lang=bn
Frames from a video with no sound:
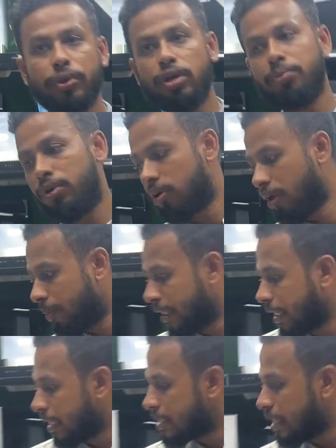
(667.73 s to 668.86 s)
বড় বলও আমাদের
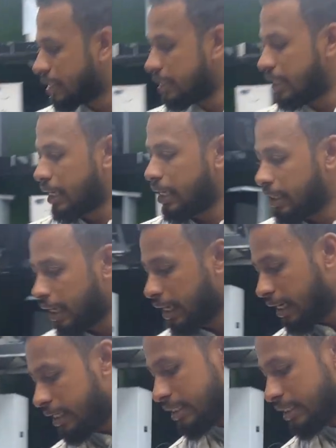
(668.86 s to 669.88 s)
কাছে আছে দেখেন এই